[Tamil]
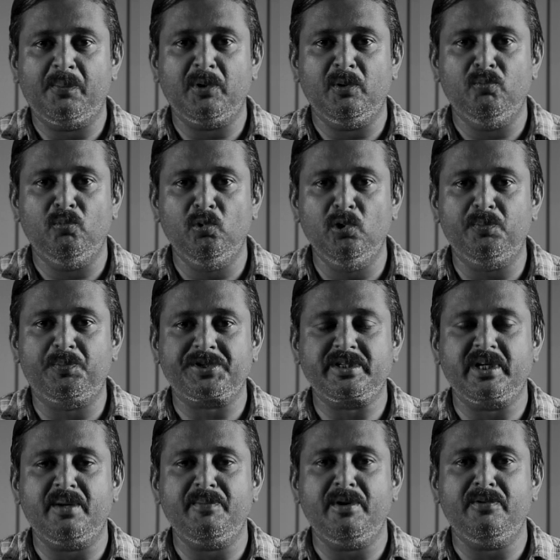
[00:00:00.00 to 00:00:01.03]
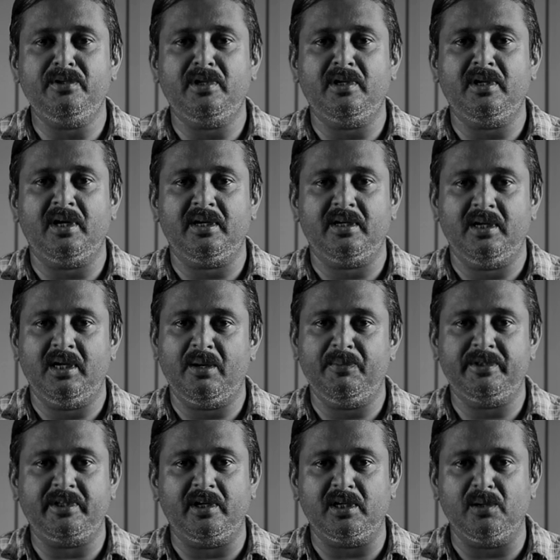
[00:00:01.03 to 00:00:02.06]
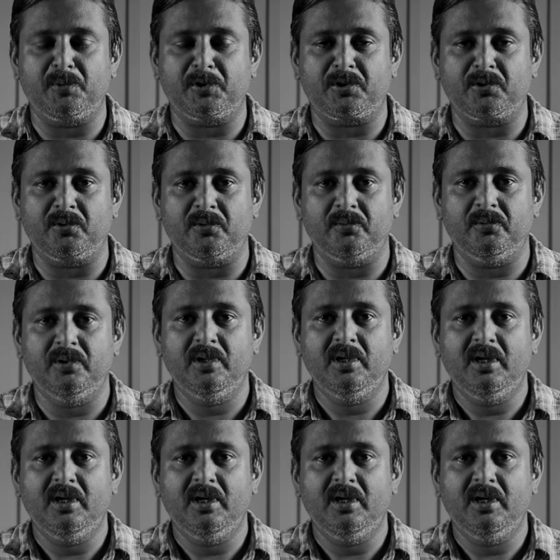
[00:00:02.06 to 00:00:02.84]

அப்போ முழு பிரச்சனையுமே வந்துன்னா எல்லாமே தடுக்கப்பட்டிருக்கும்